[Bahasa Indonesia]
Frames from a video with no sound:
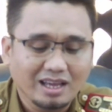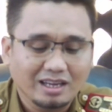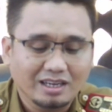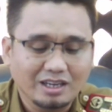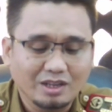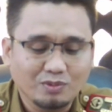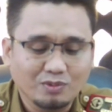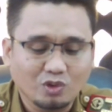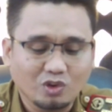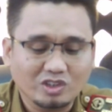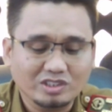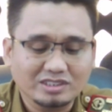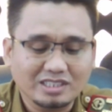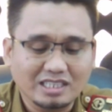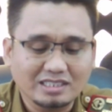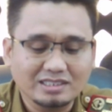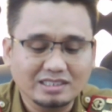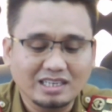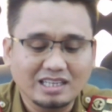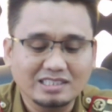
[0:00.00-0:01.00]

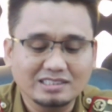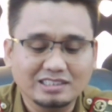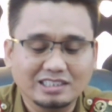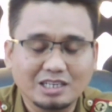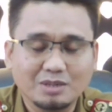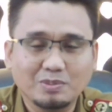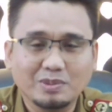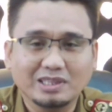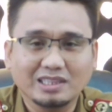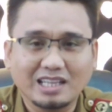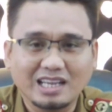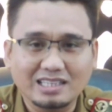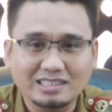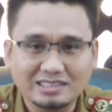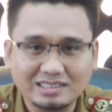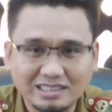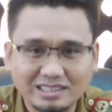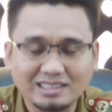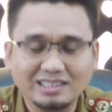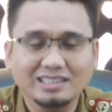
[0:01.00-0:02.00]
deforestasi dan
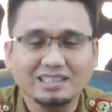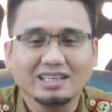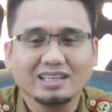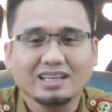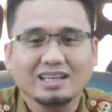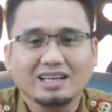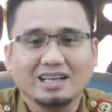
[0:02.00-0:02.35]
sedimentasi.